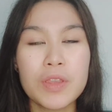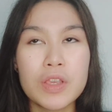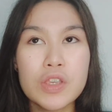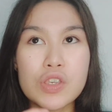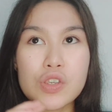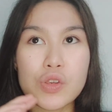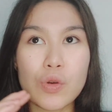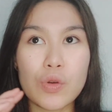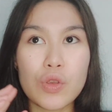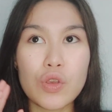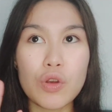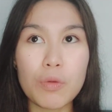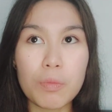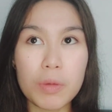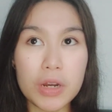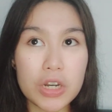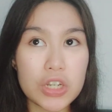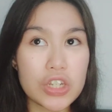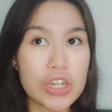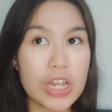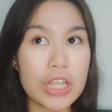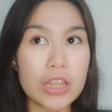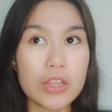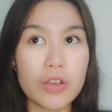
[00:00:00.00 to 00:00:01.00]
So, yung
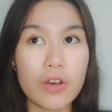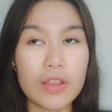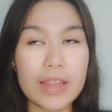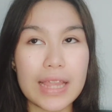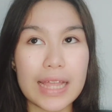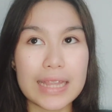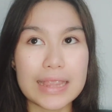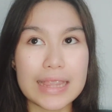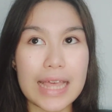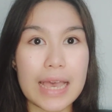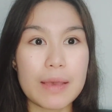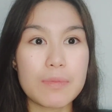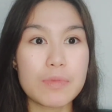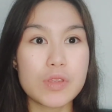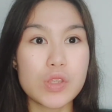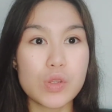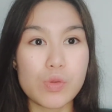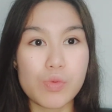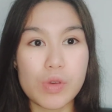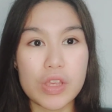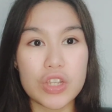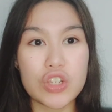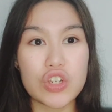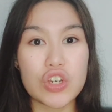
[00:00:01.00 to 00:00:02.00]
merchant ko that time,
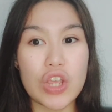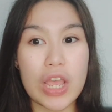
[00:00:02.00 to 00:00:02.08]
Switch.